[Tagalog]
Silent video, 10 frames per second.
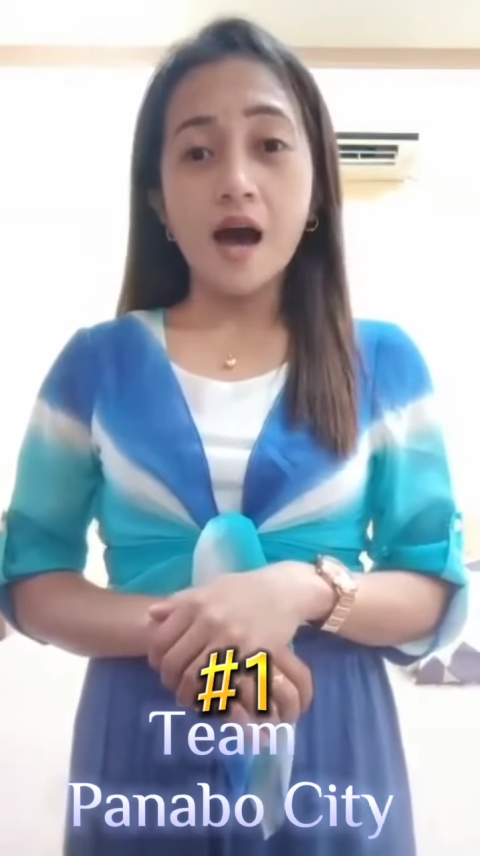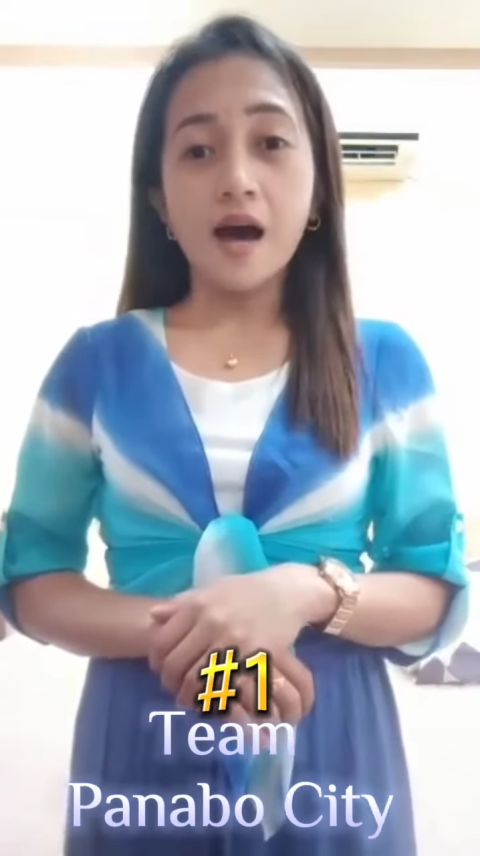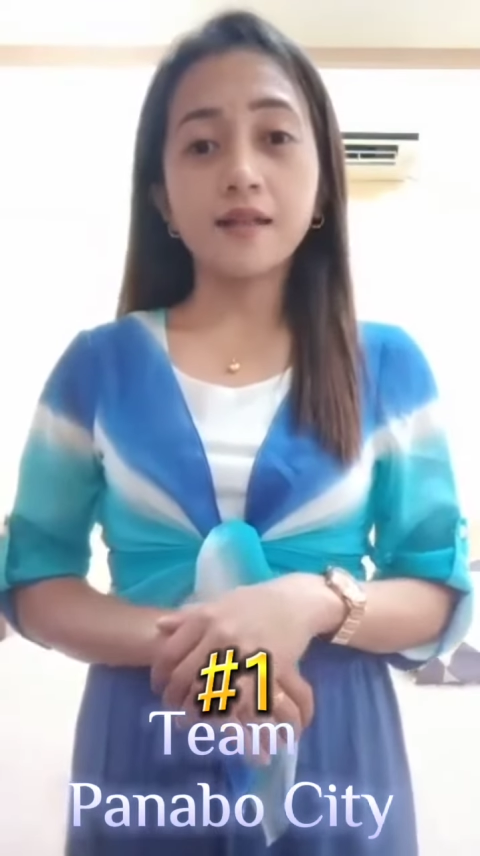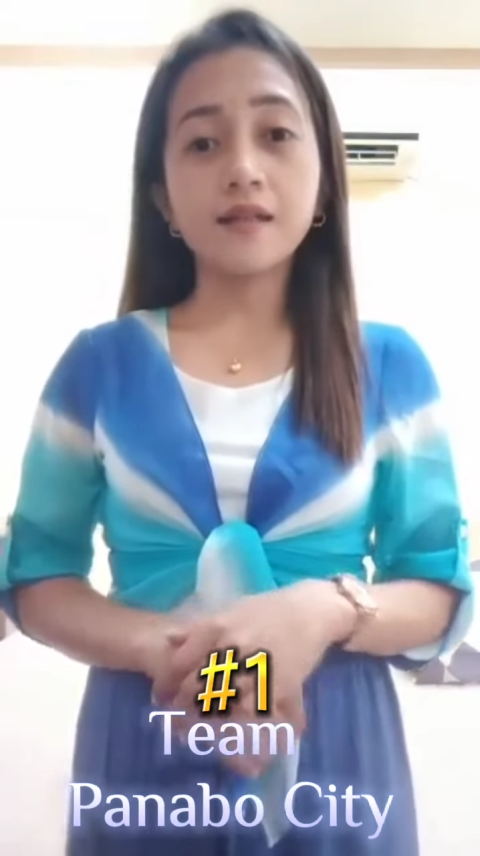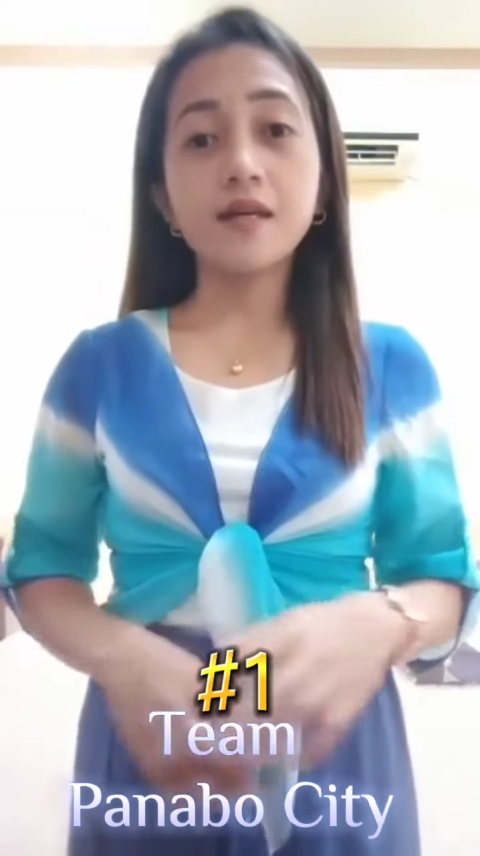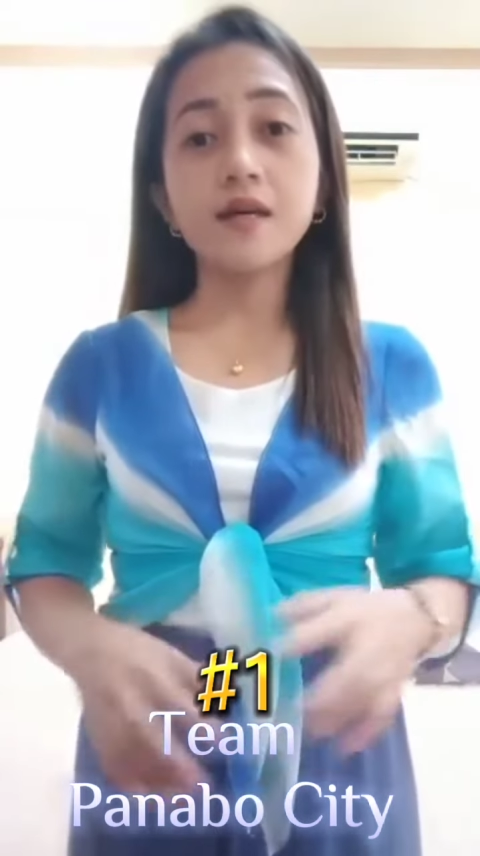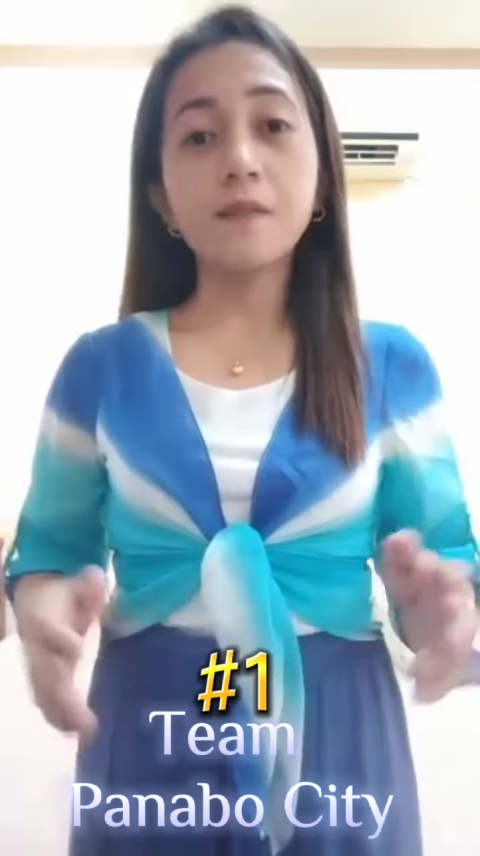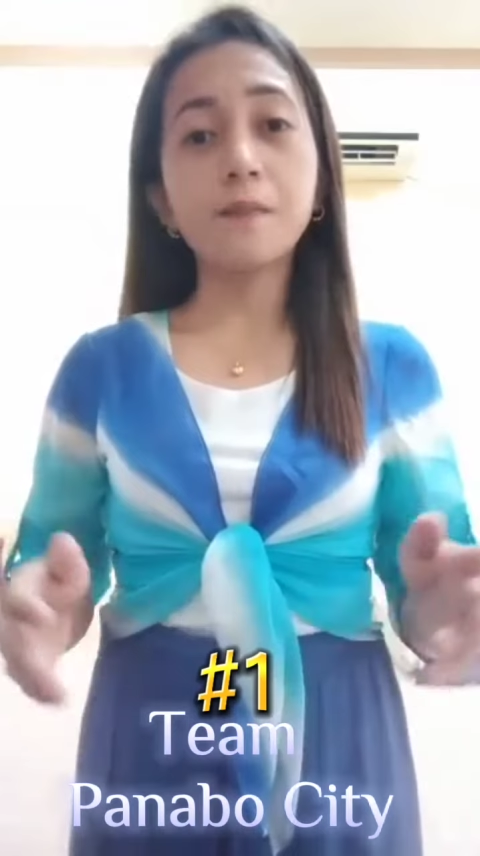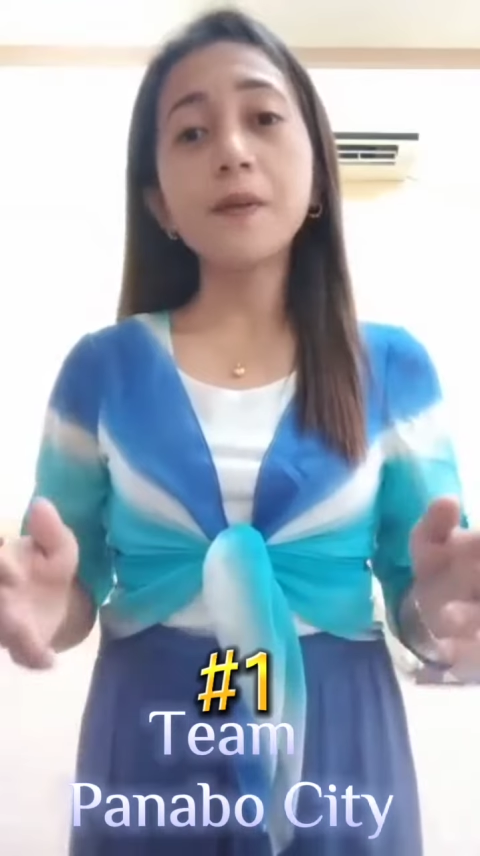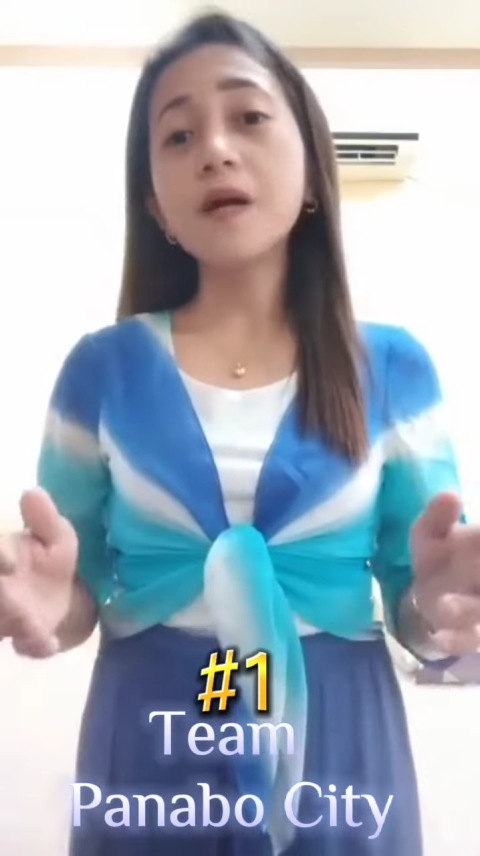Ating
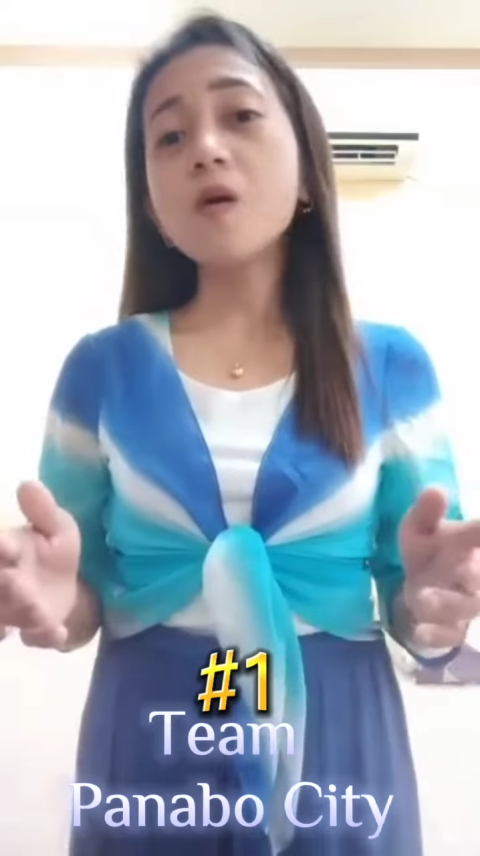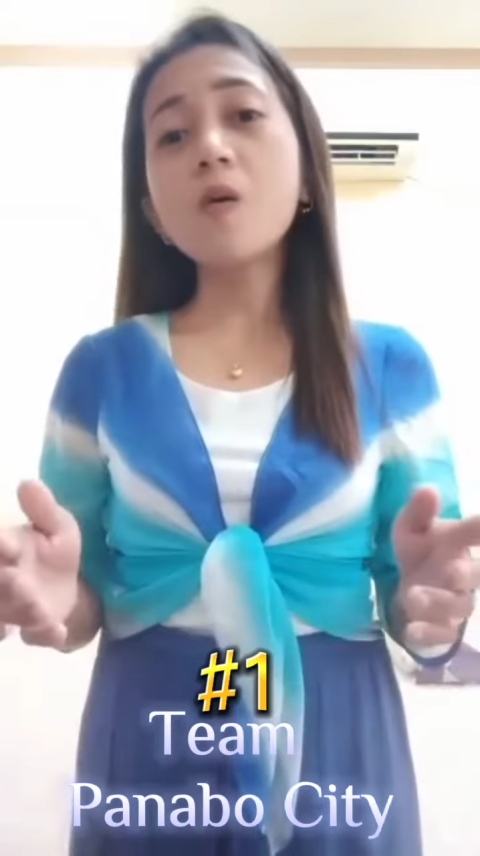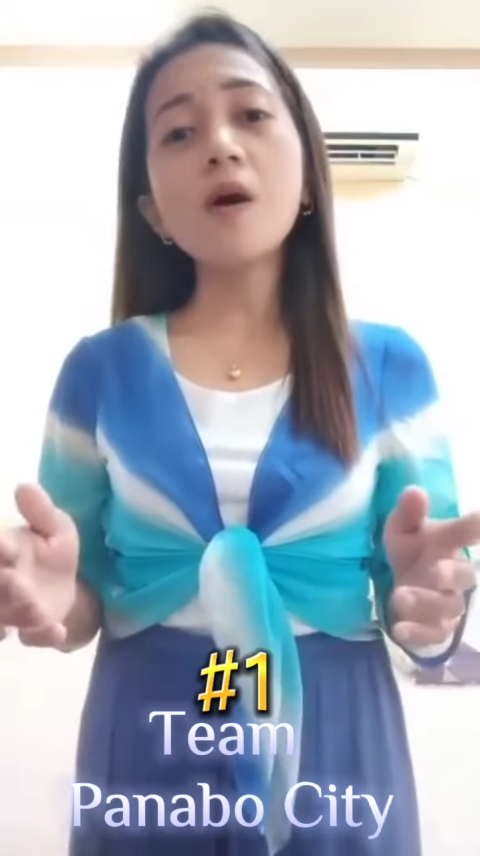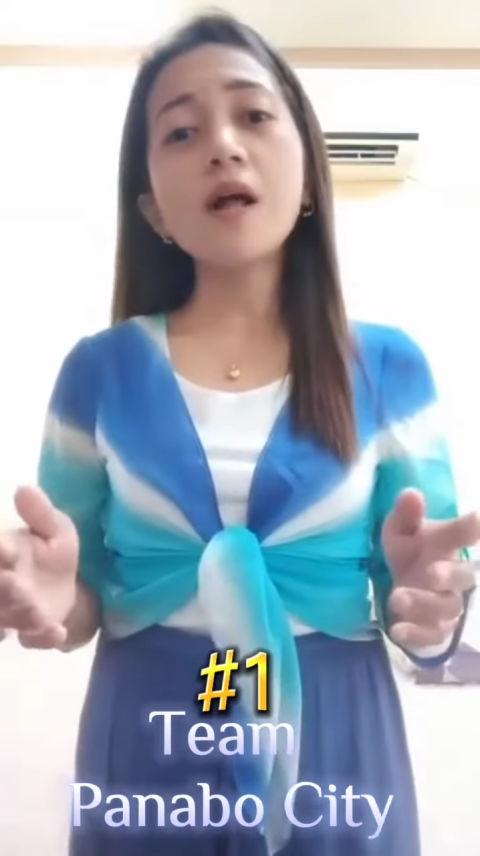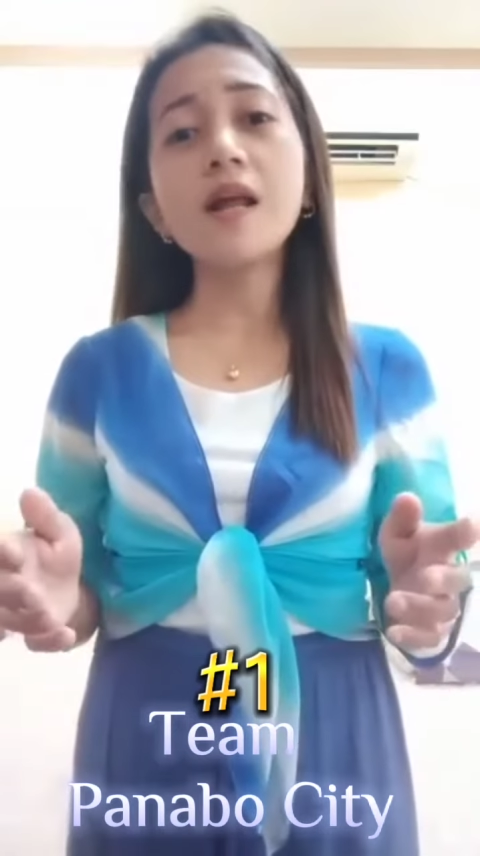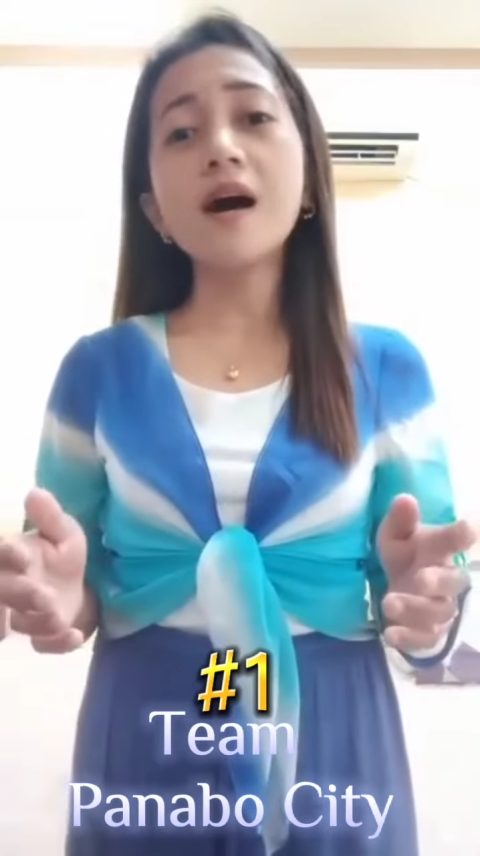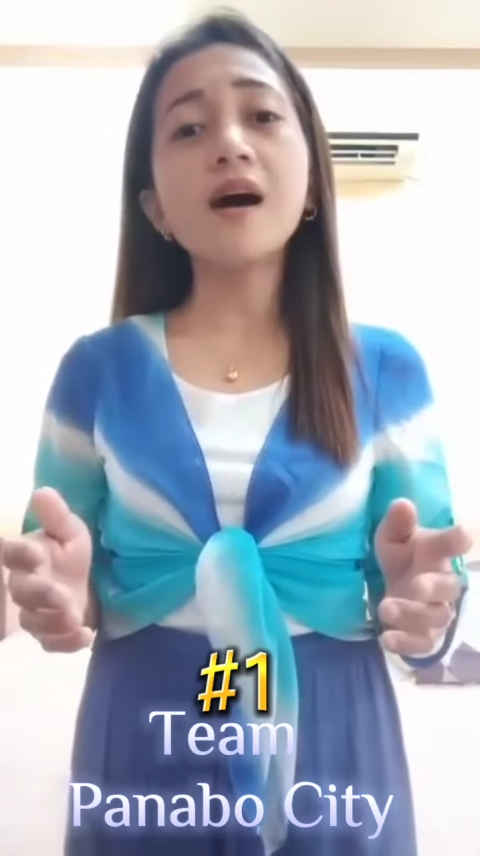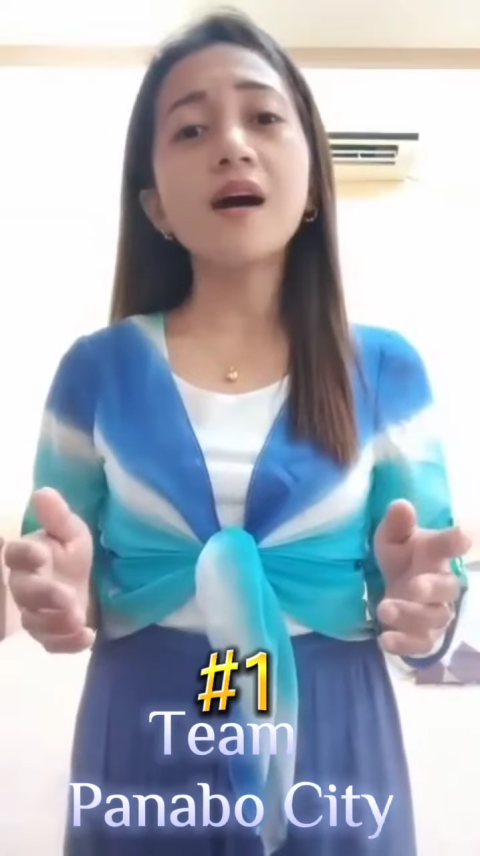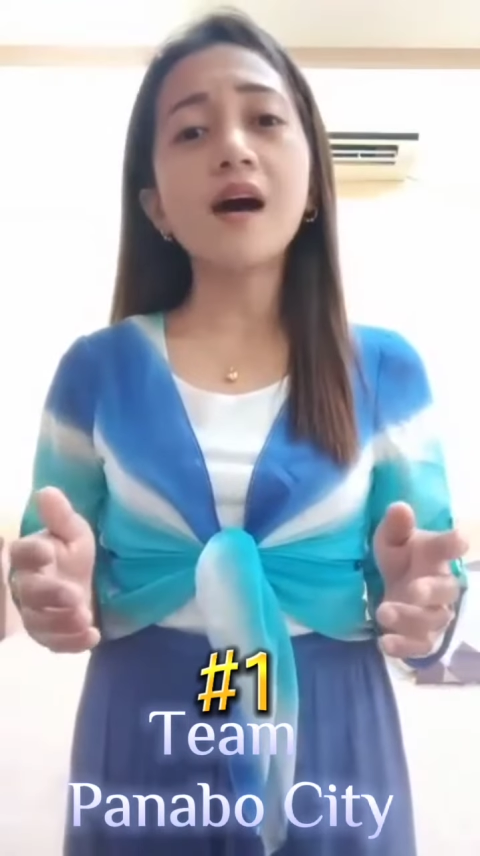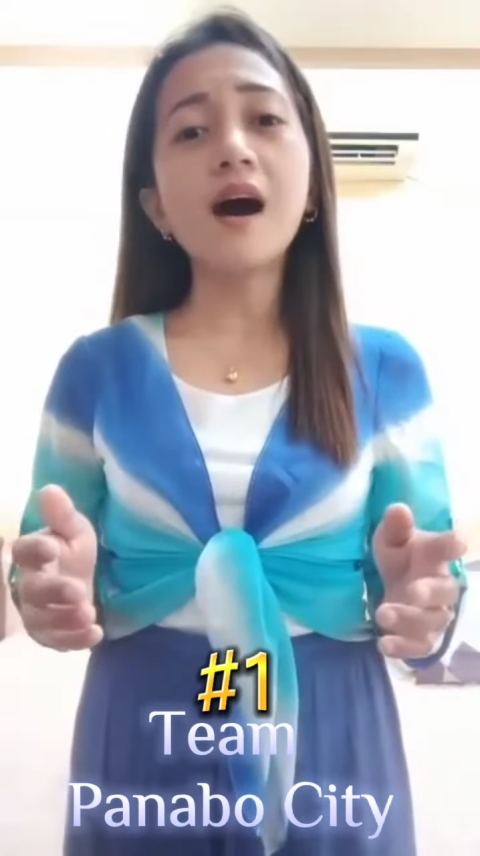gabing walang